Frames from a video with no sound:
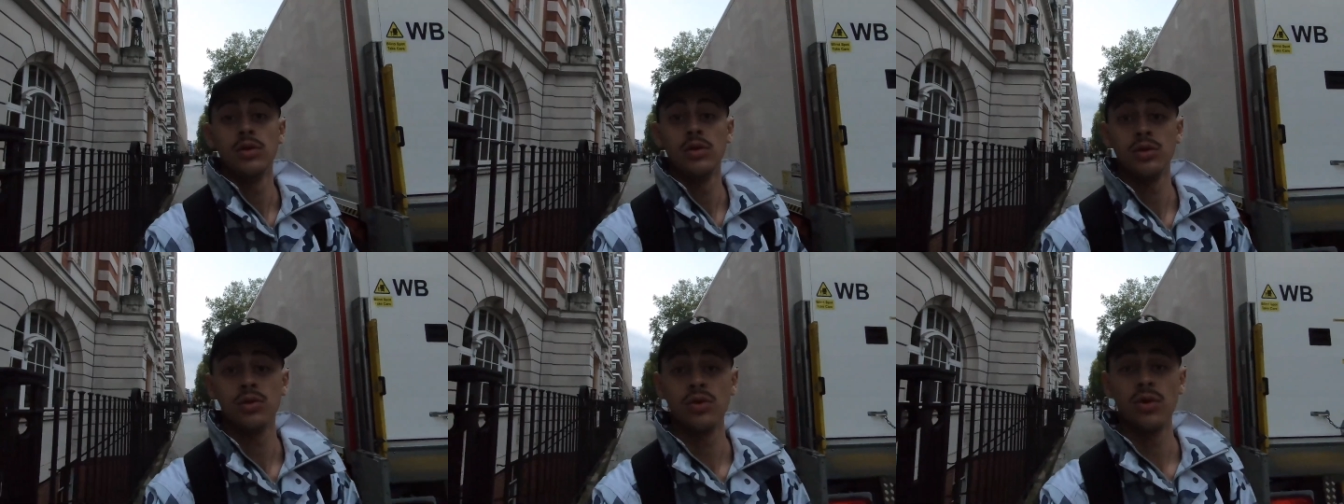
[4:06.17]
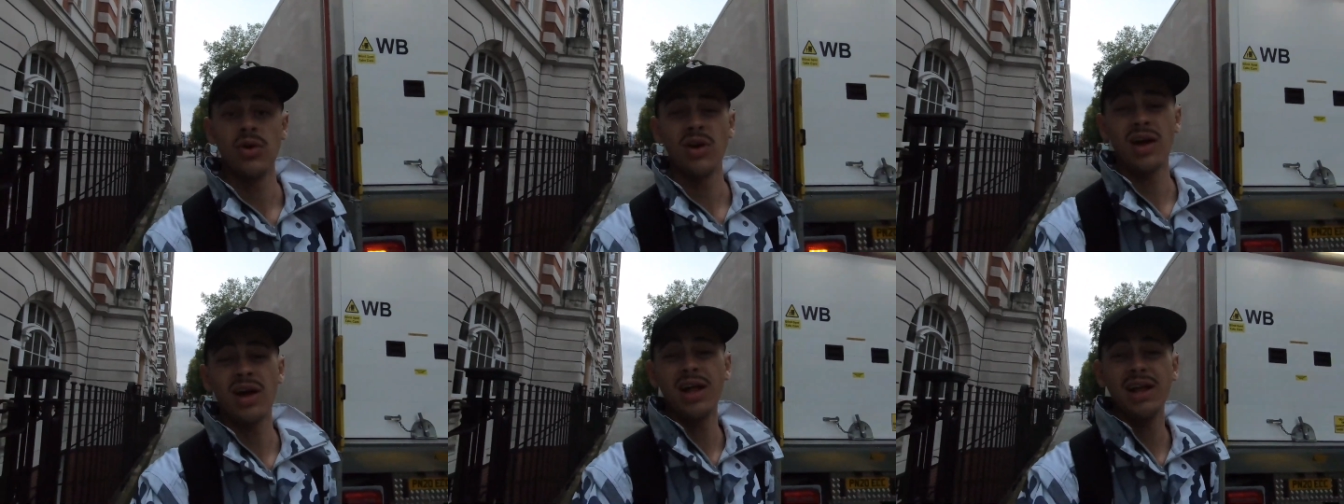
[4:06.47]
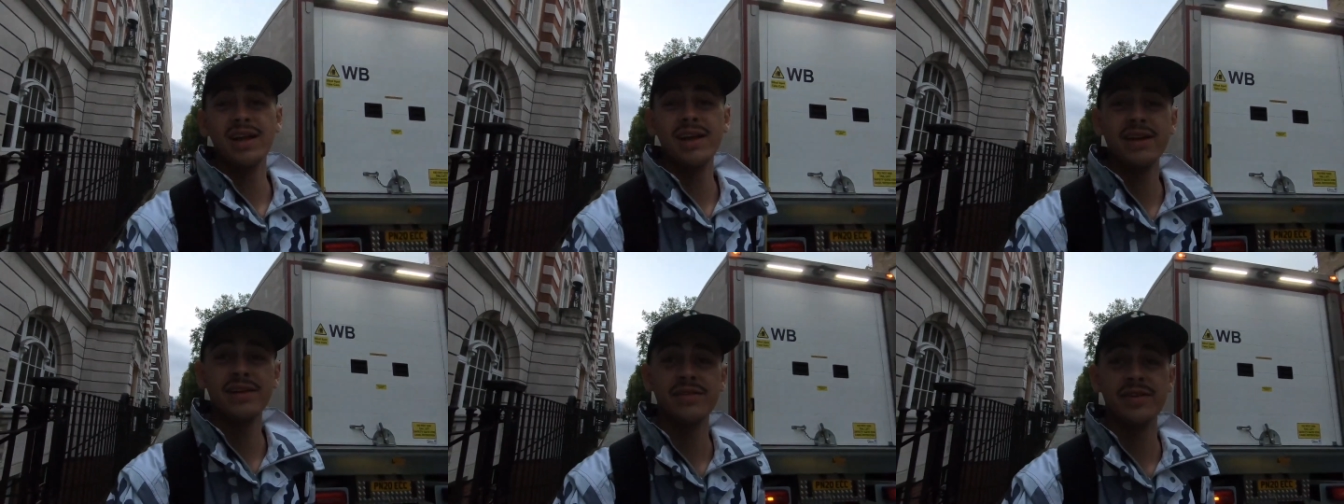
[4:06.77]
Não,
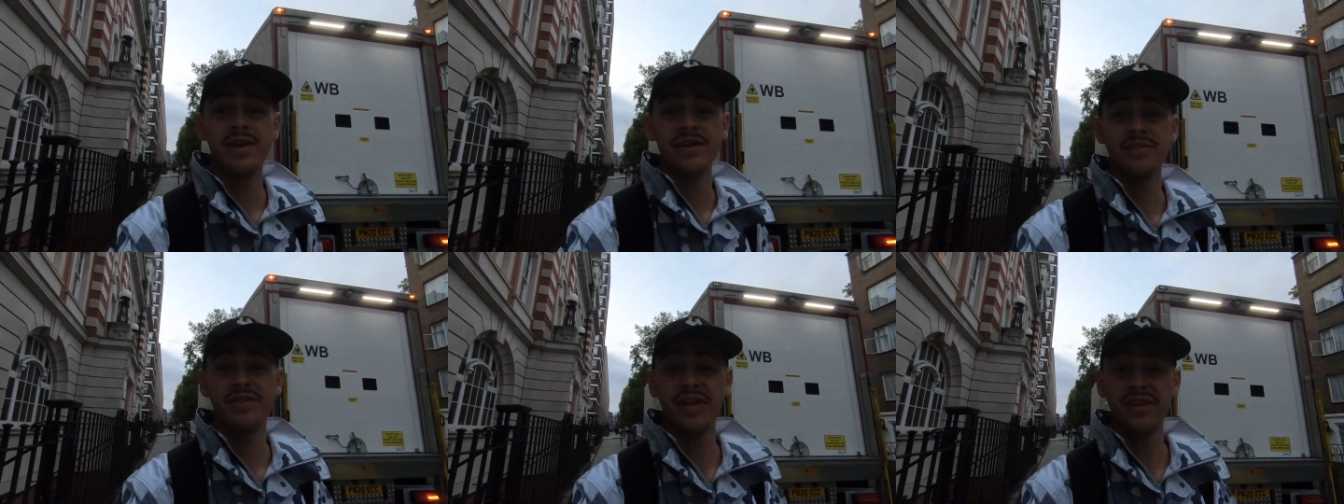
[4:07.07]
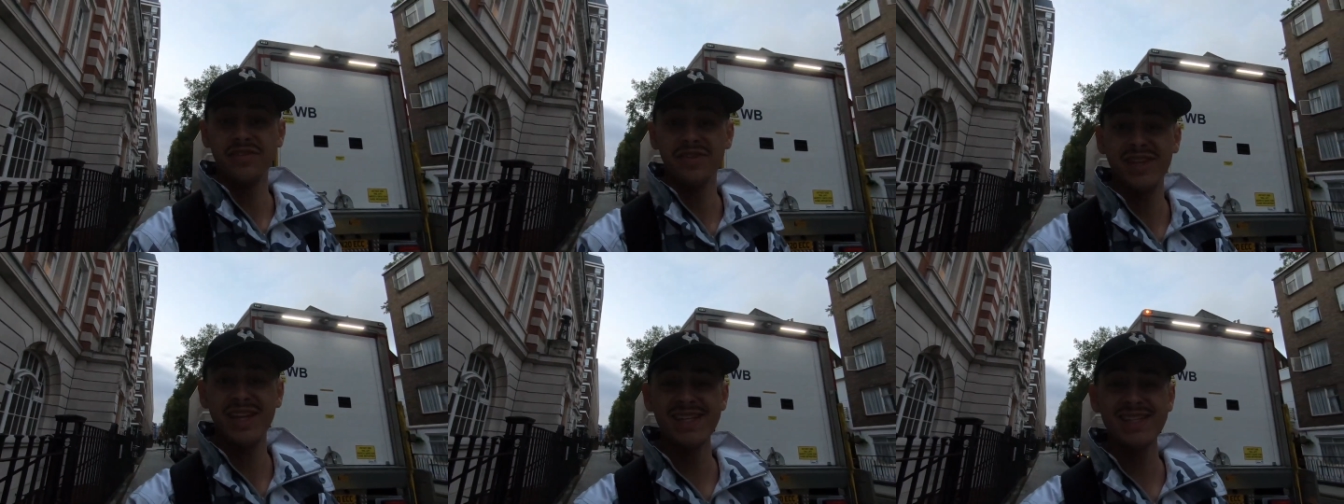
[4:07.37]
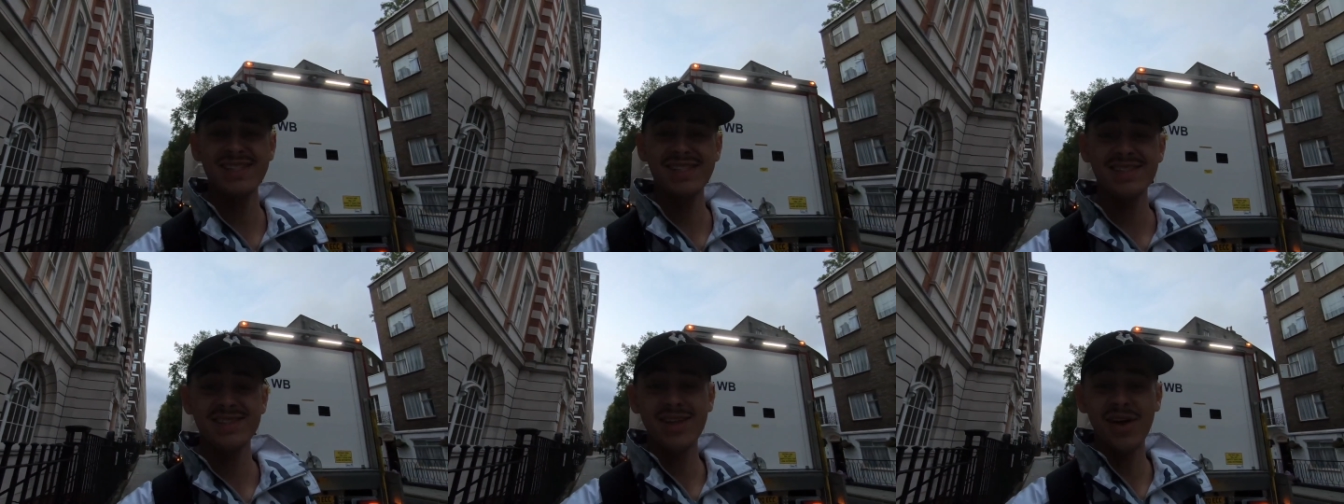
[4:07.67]
galera, velho, fiquei
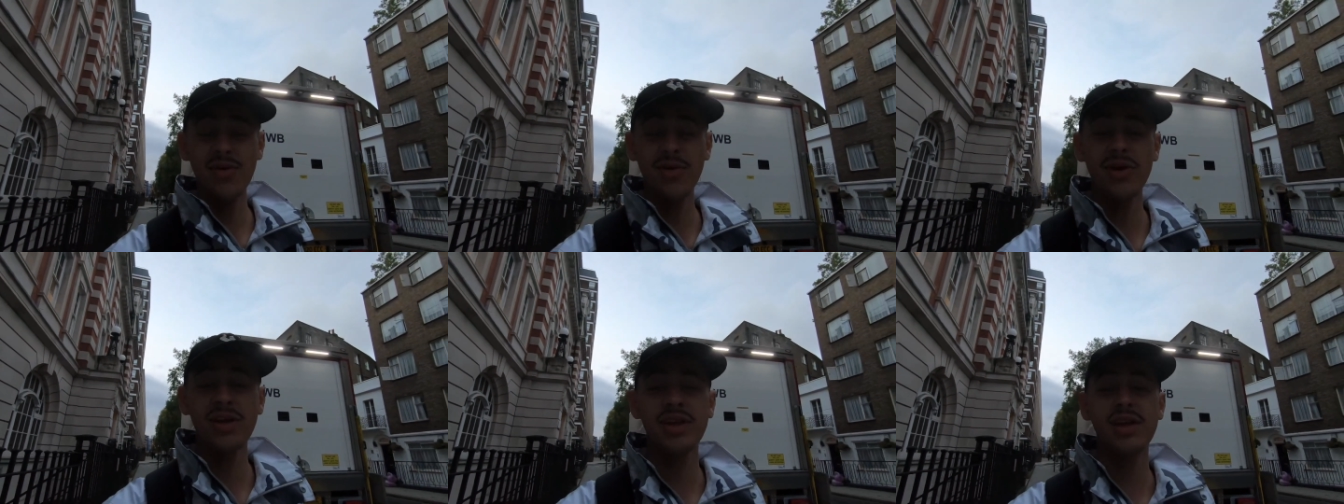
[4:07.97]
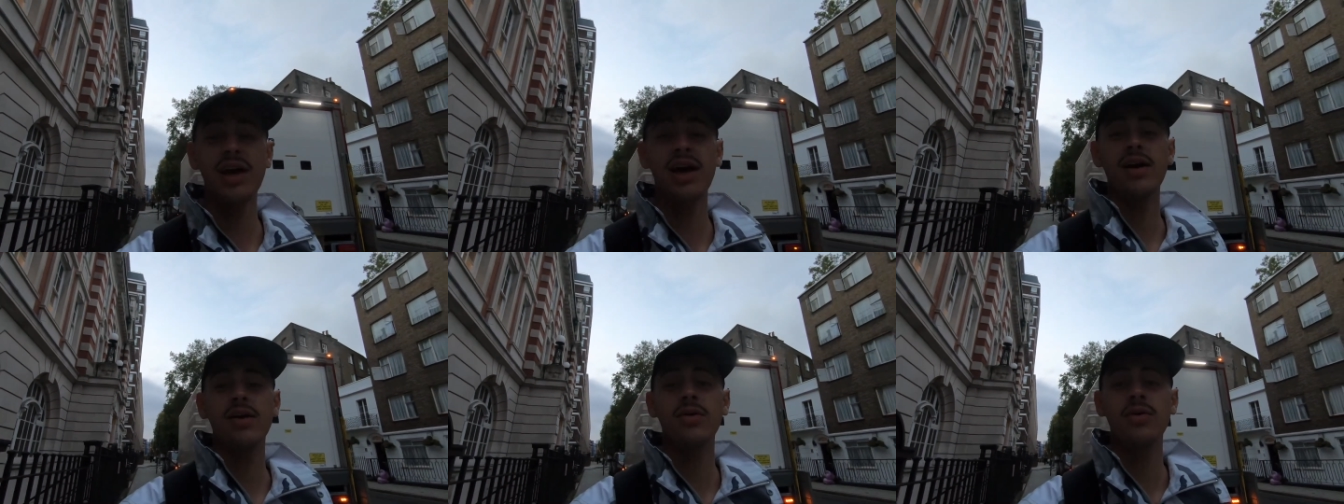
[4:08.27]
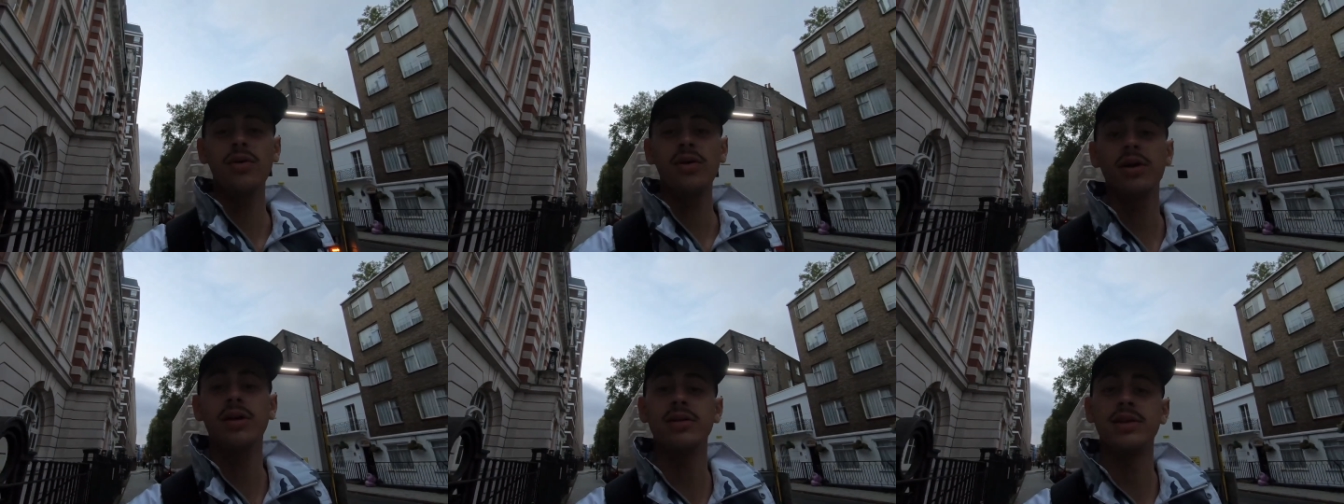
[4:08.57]
tristão aqui
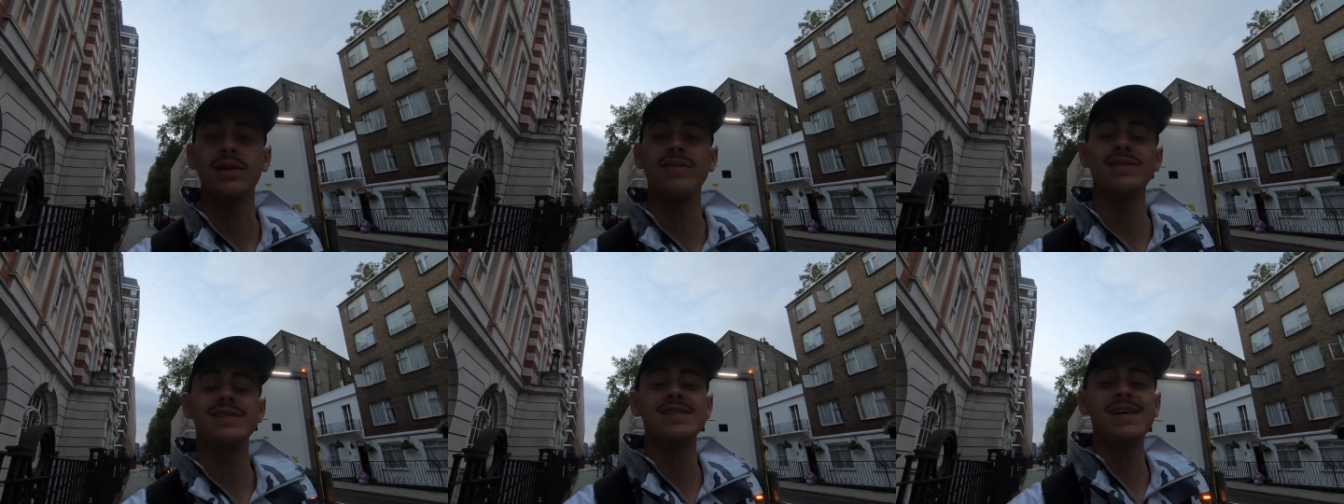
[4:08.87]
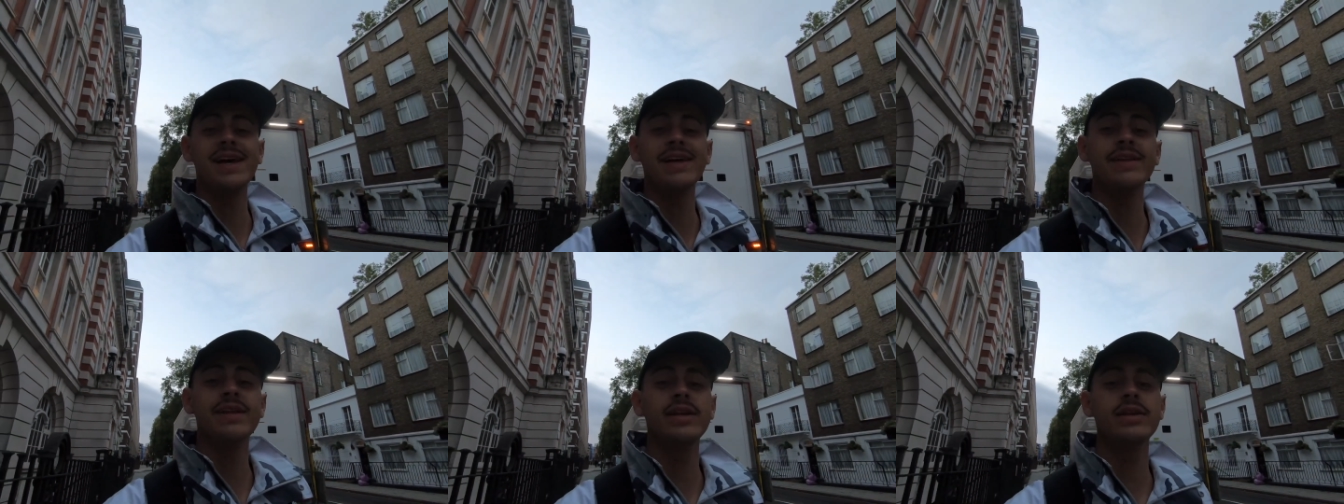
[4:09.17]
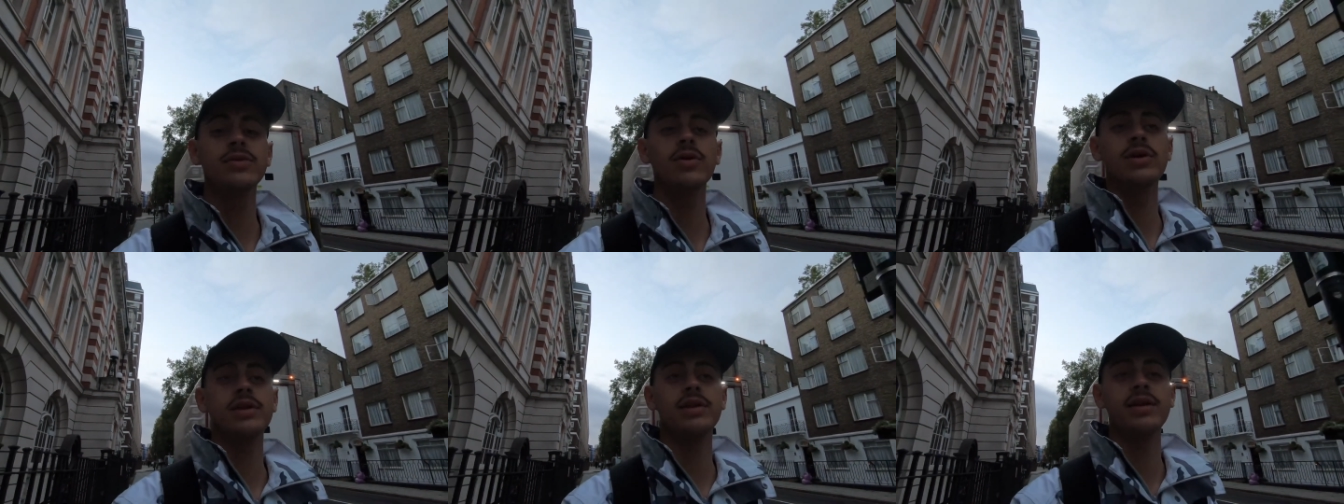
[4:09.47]
agora. Eu tava saindo ali
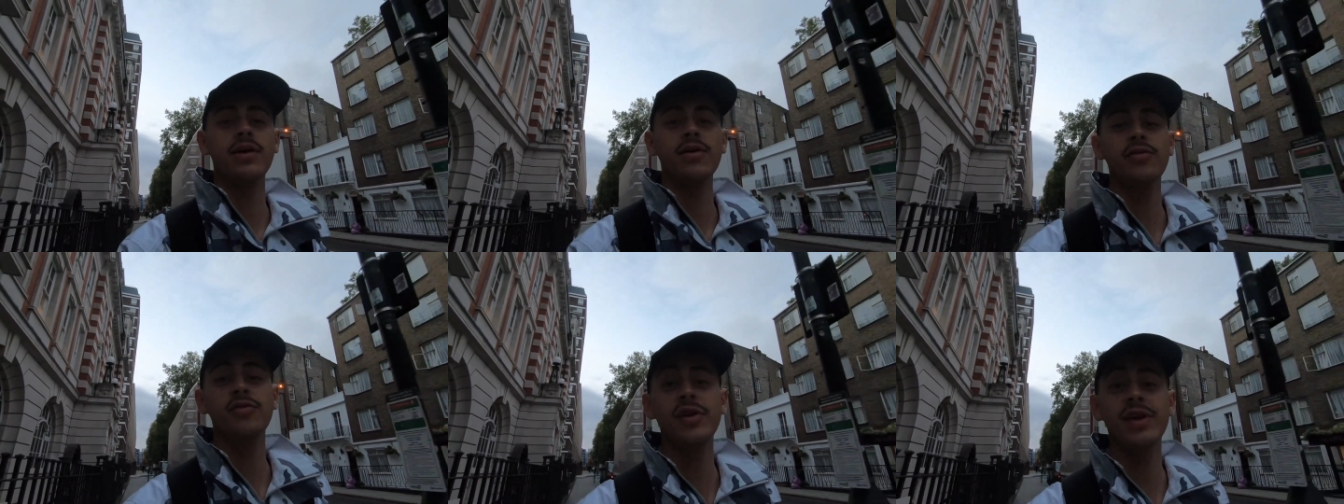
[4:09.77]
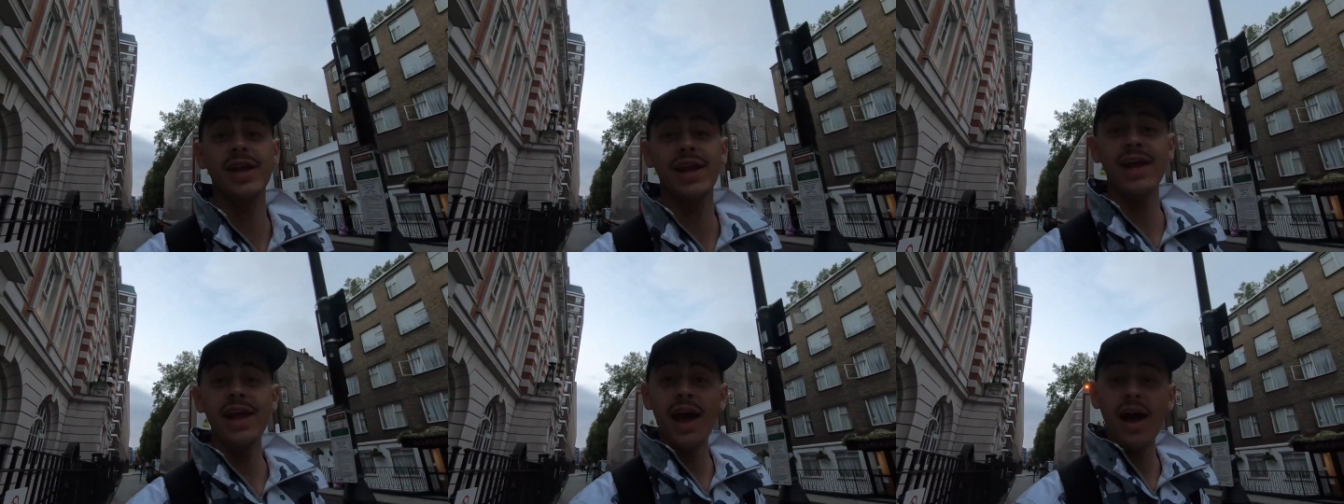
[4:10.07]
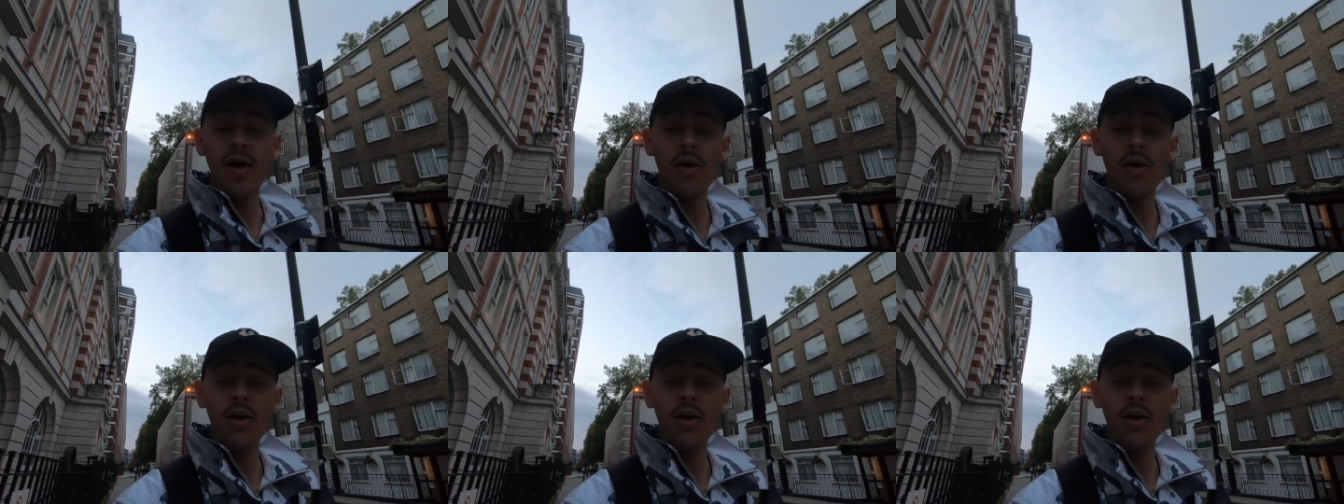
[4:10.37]
do hotel, virei a